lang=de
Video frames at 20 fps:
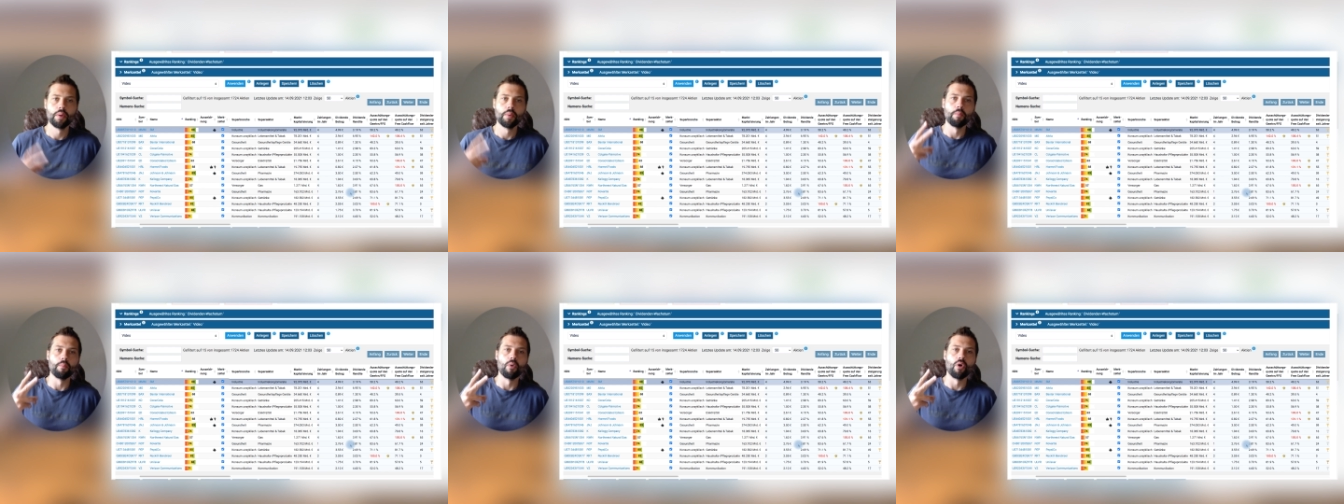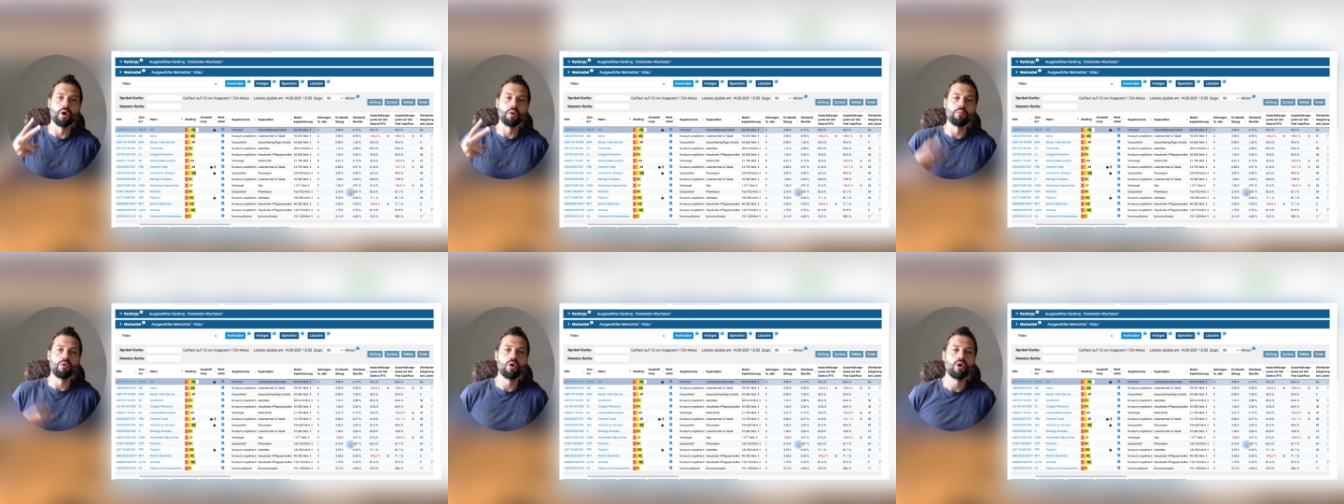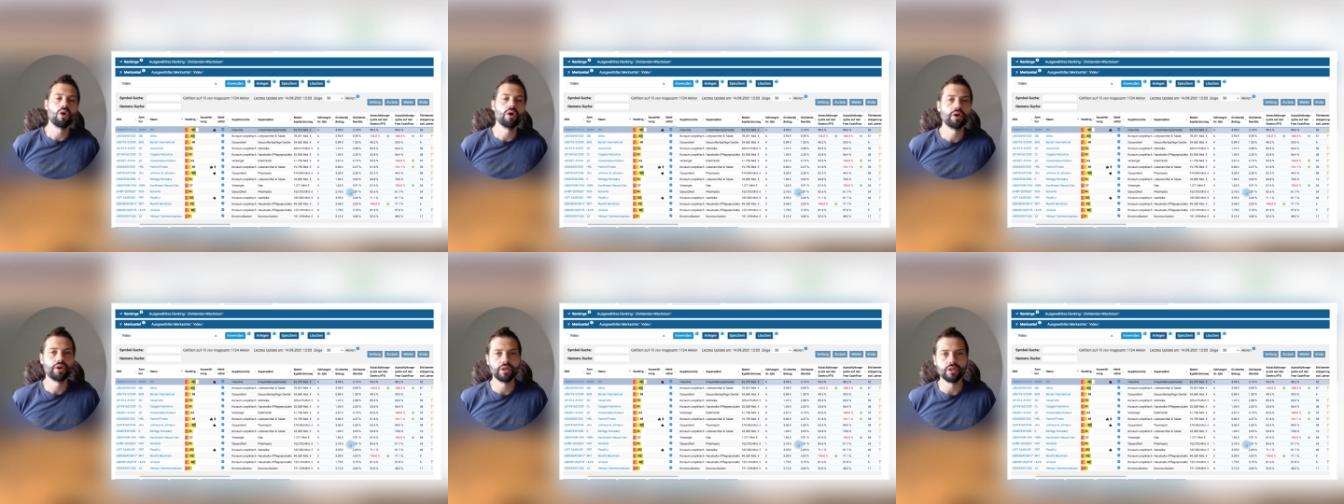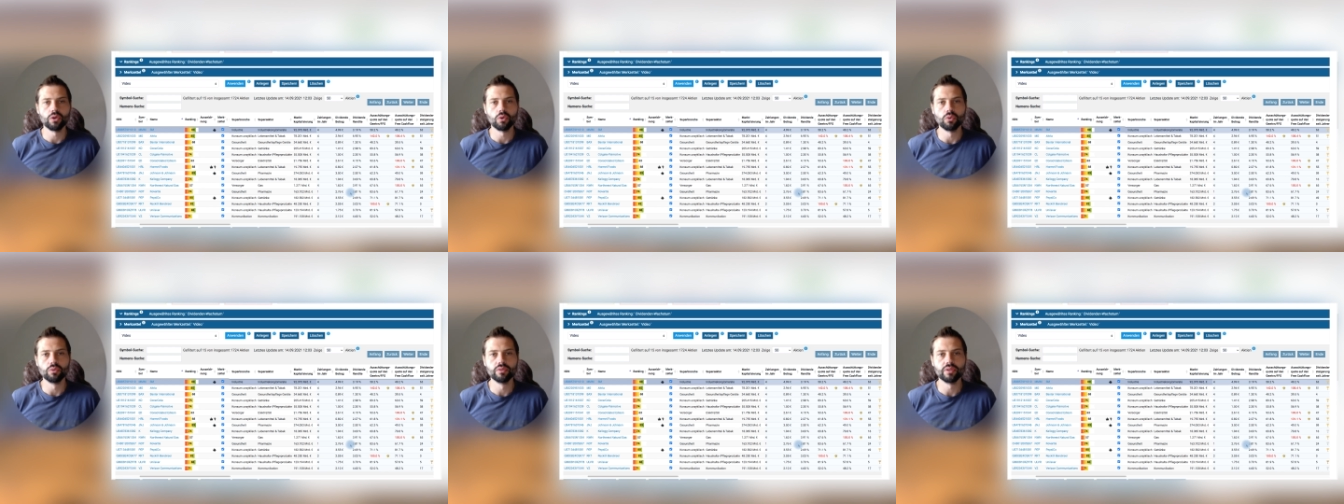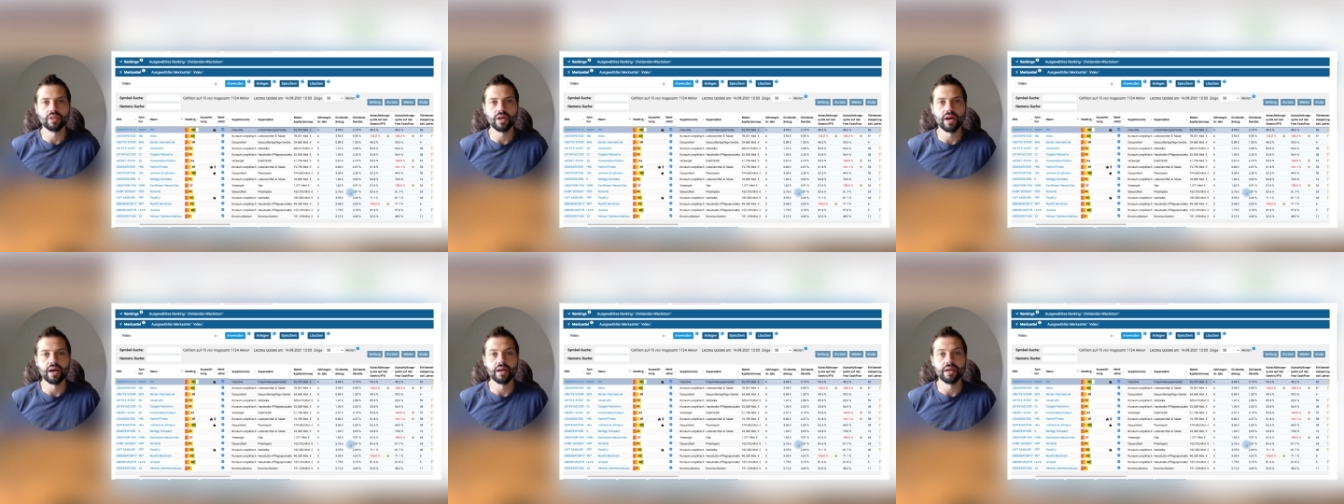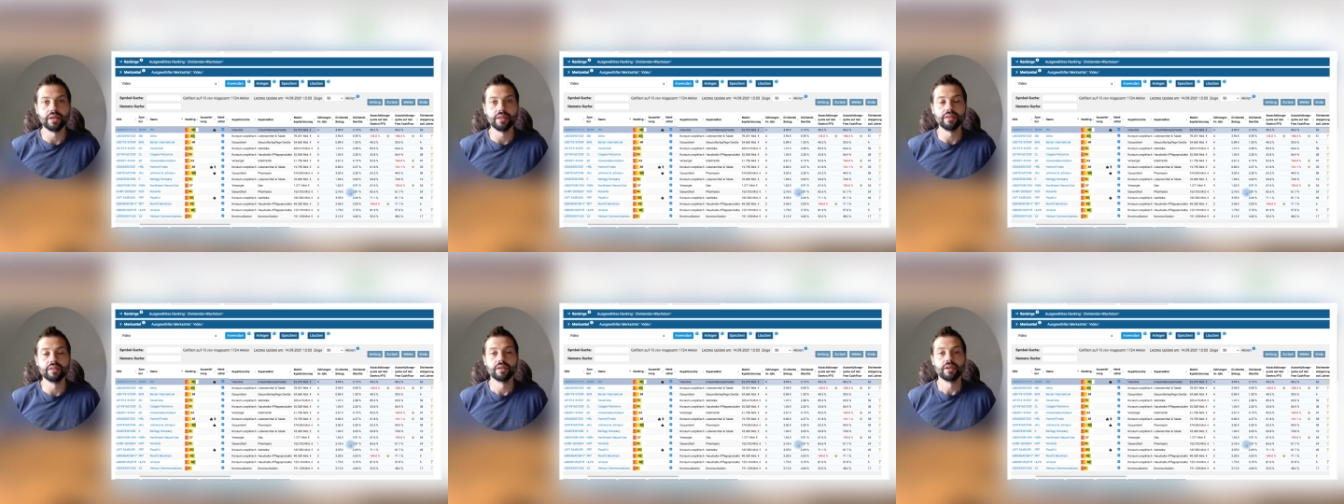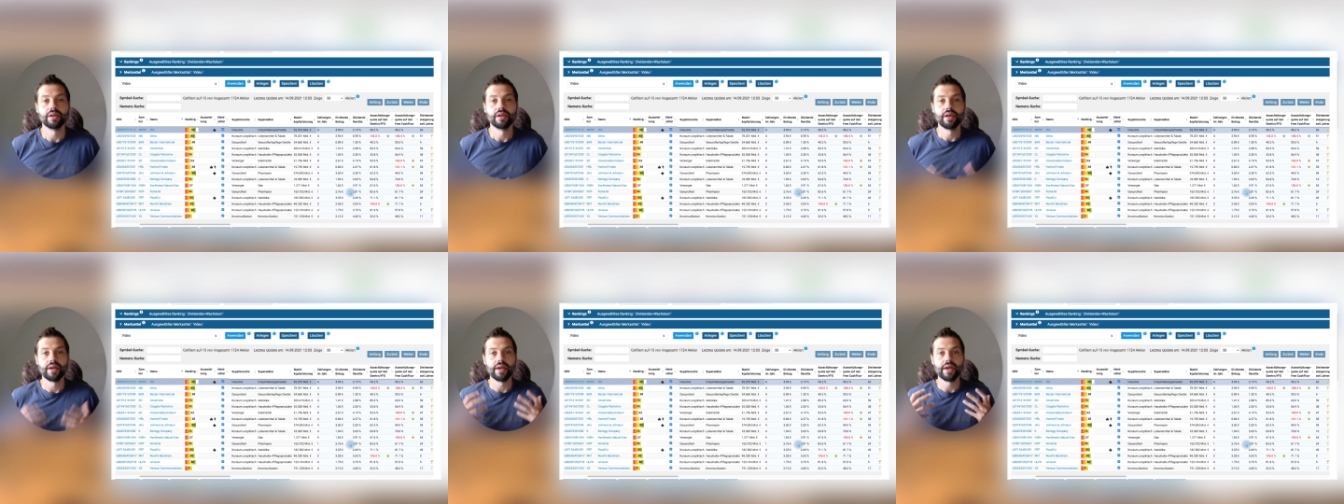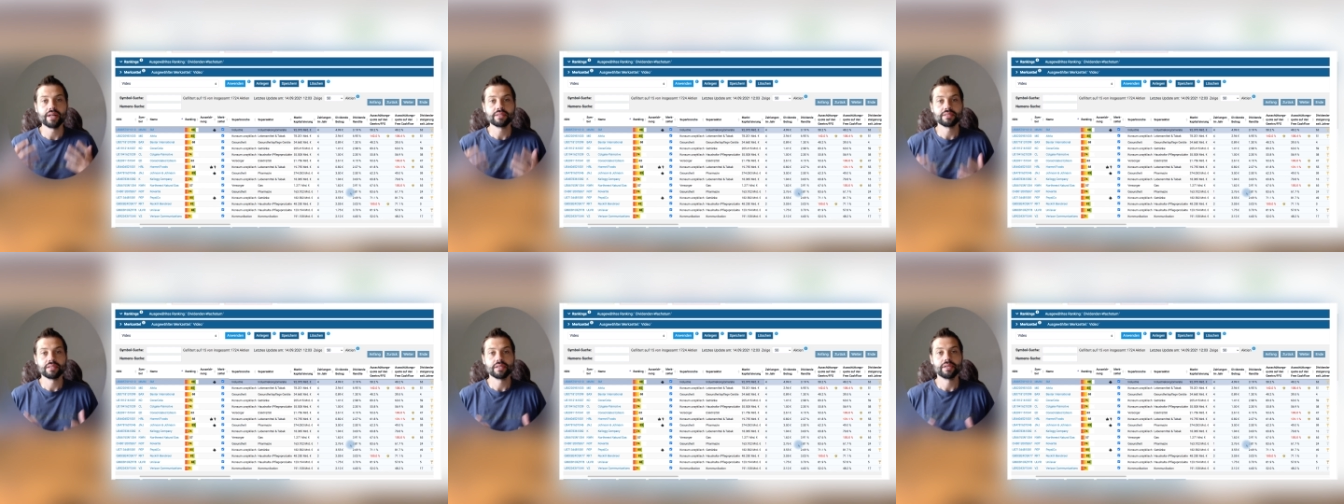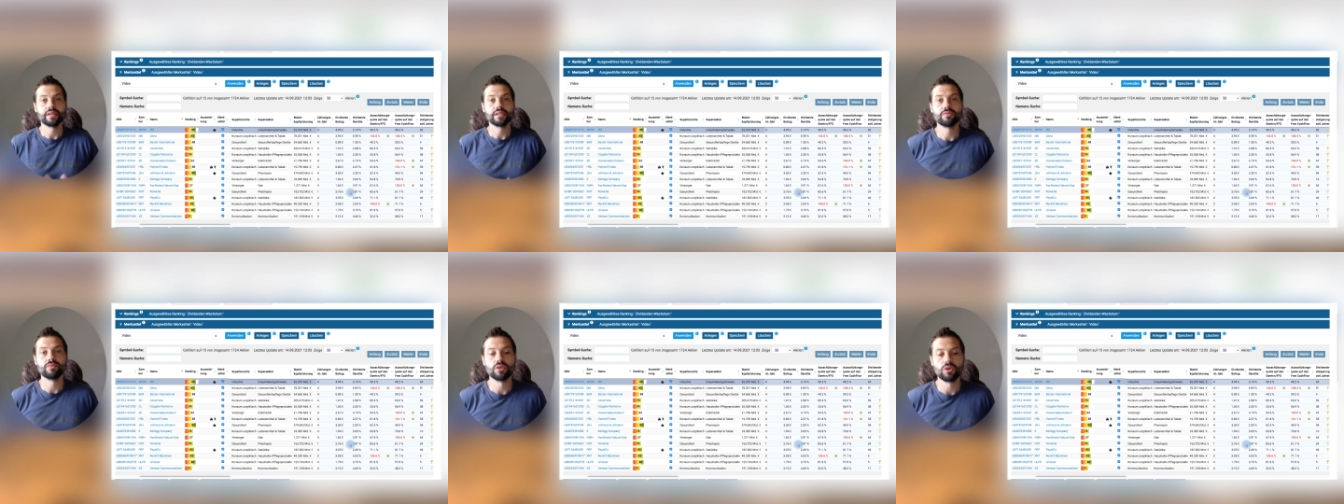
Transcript: Moin Moin und ein herzliches